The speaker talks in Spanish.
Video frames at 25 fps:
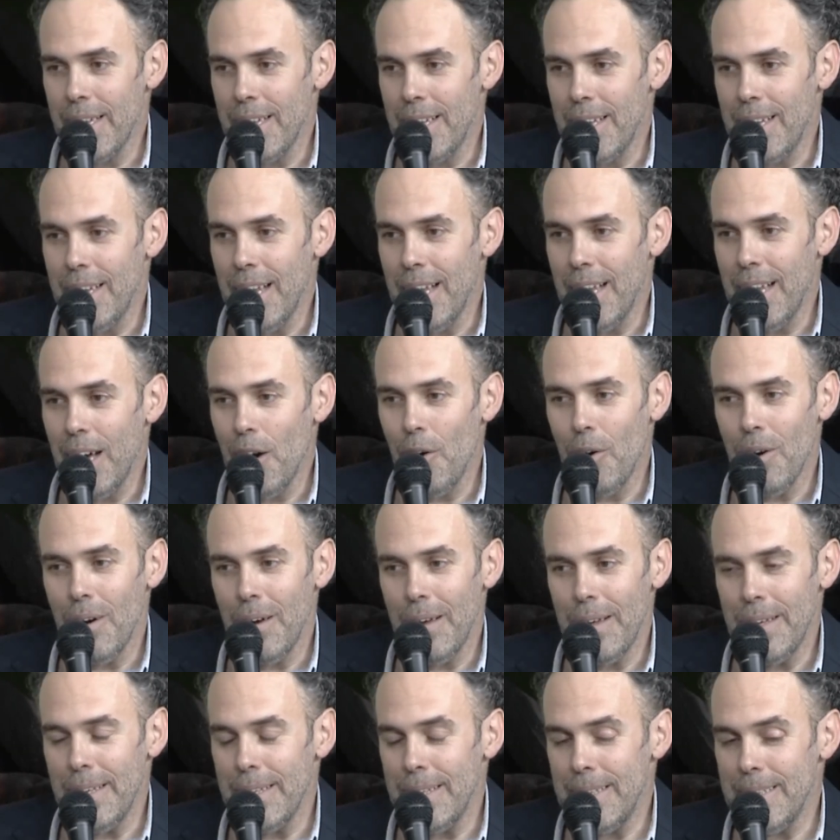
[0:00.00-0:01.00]
eh,
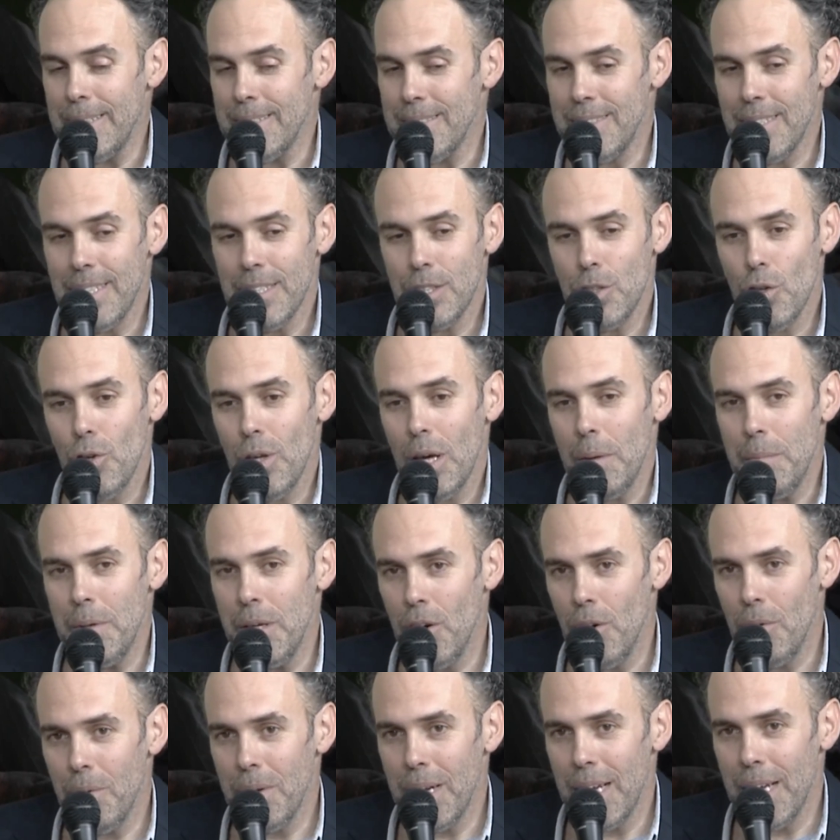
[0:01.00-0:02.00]
en sí toda
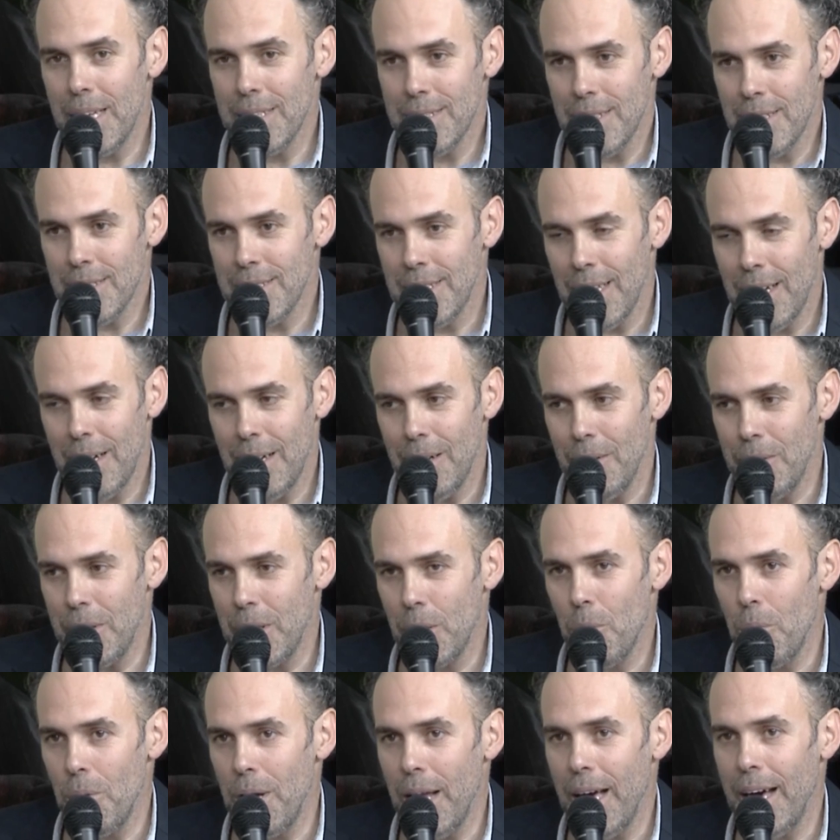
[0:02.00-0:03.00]
mi obra está
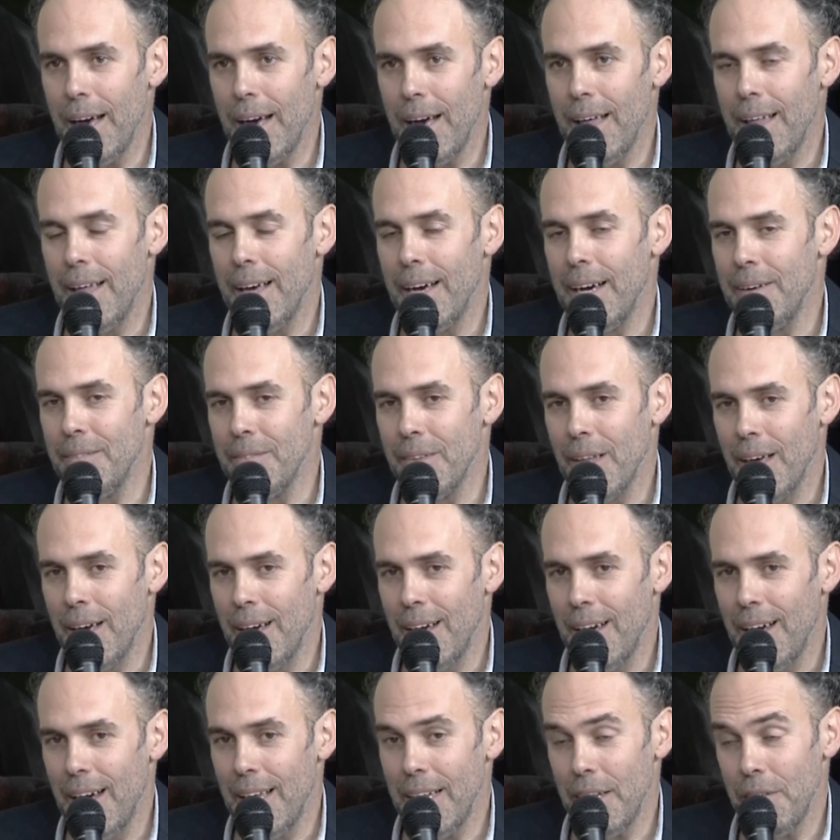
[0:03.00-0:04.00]

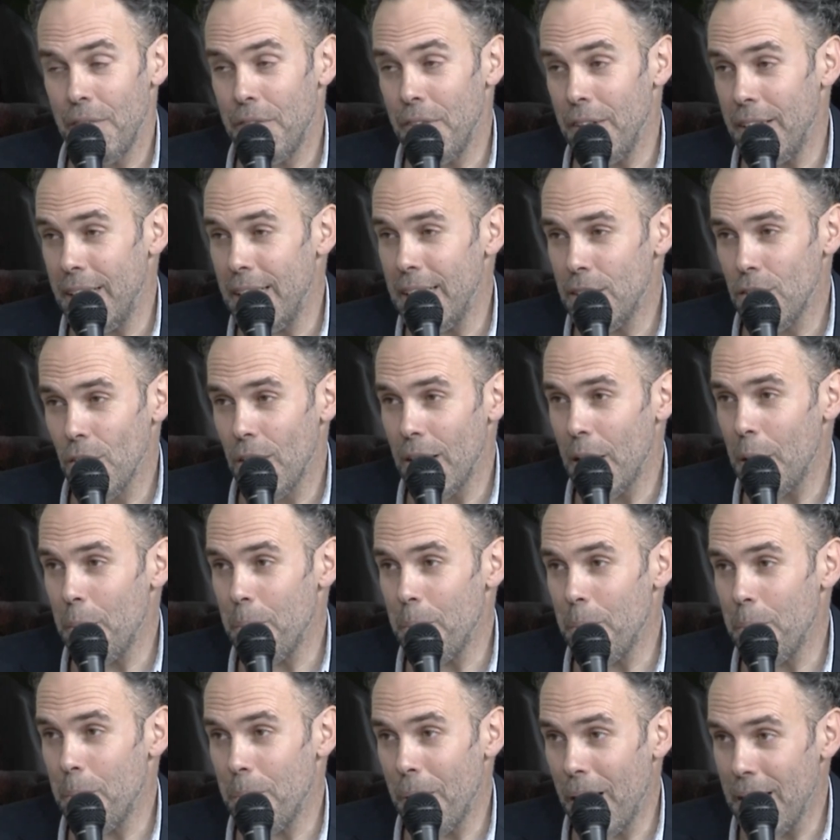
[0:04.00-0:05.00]
vinculada al infinito, al
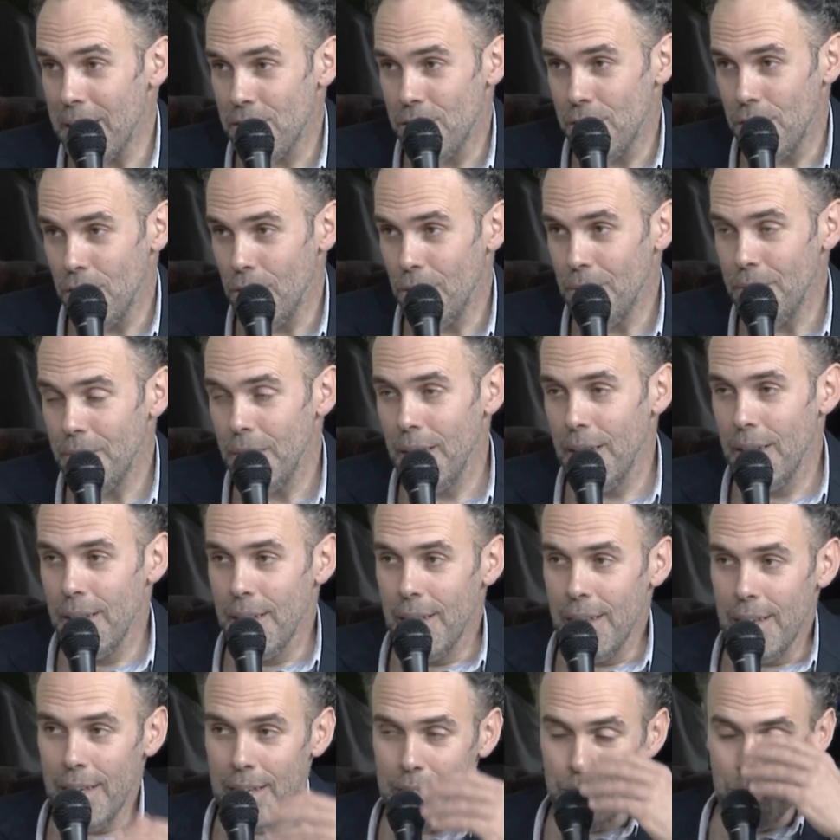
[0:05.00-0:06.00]
espacio.
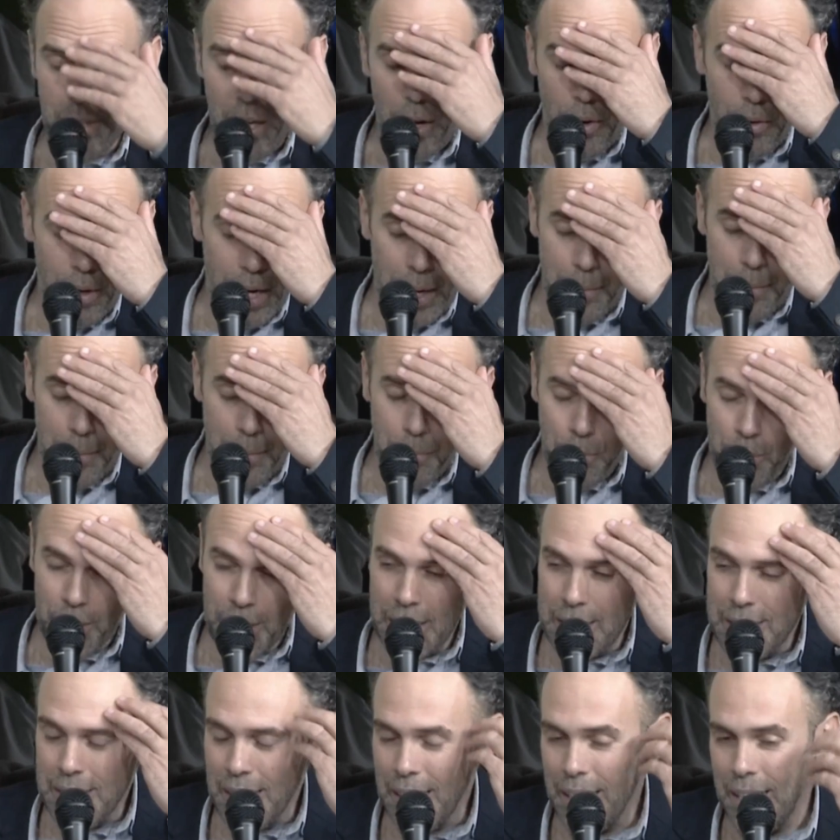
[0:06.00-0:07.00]
Es una obra muy
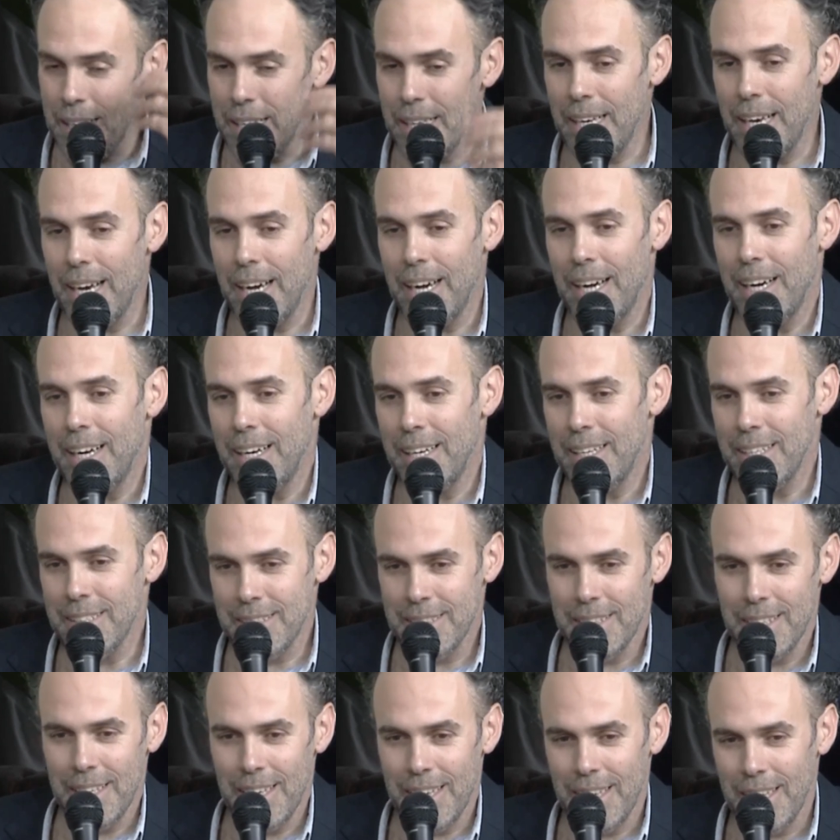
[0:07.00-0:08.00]
etérea,
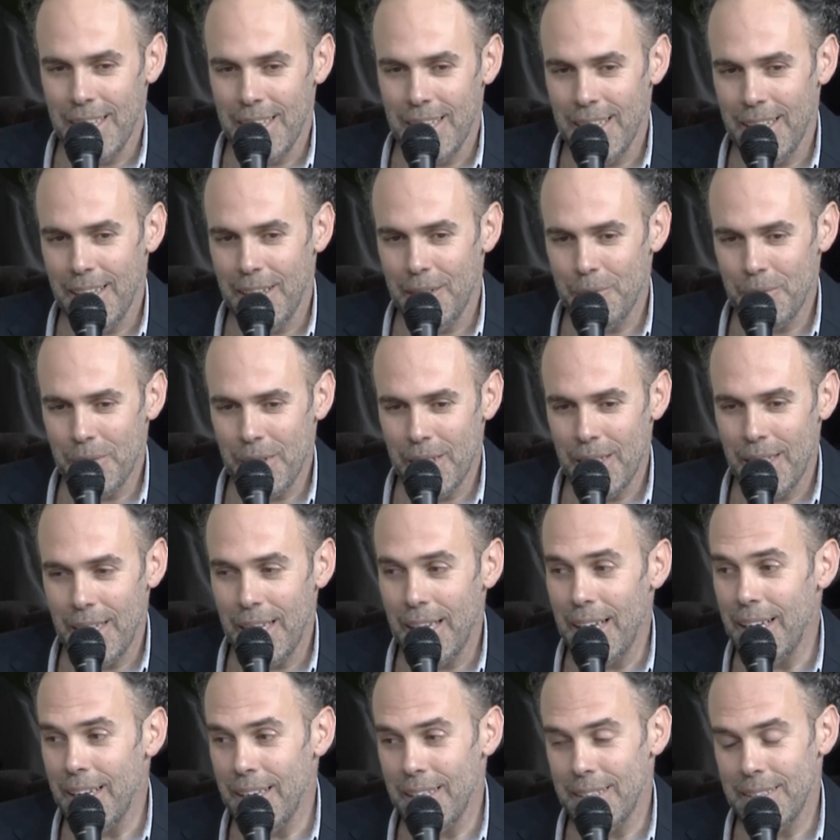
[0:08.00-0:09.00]
este,
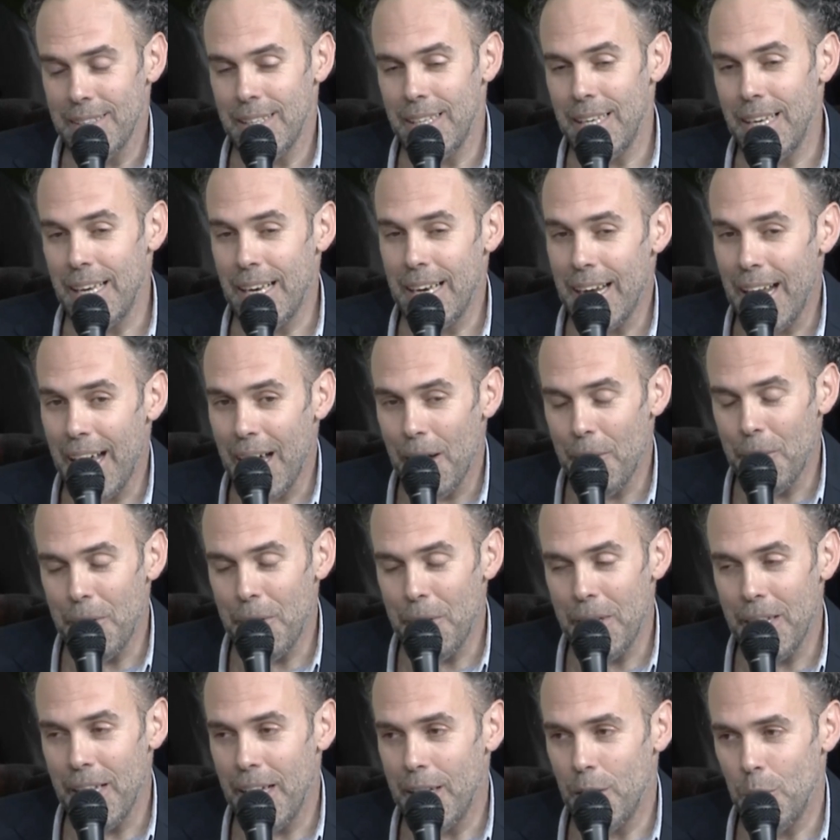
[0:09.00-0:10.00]

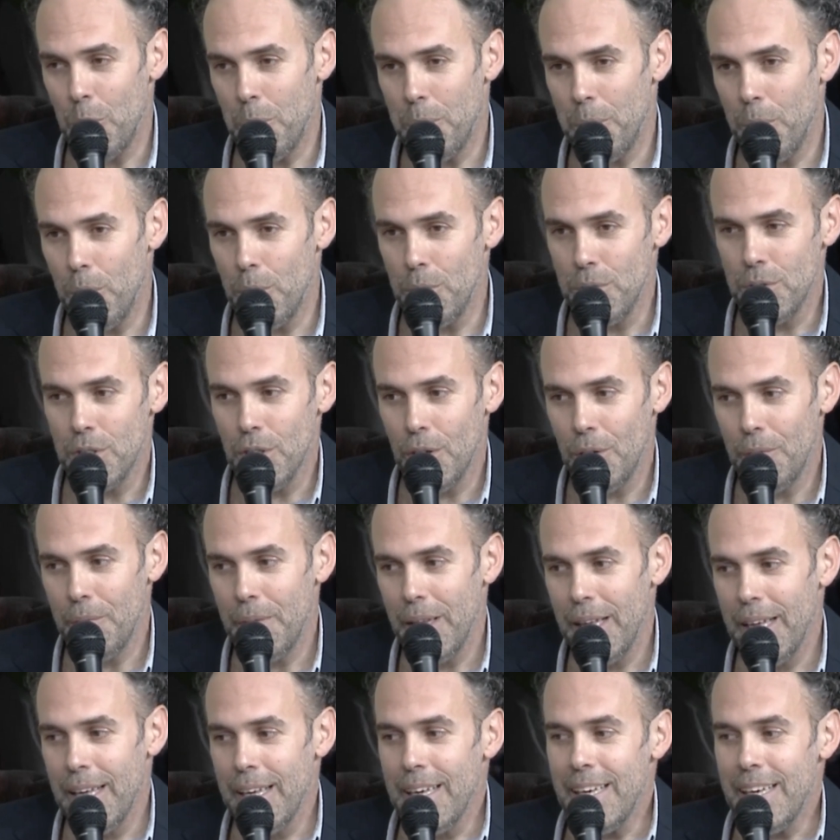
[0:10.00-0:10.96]
ingrávida en un punto.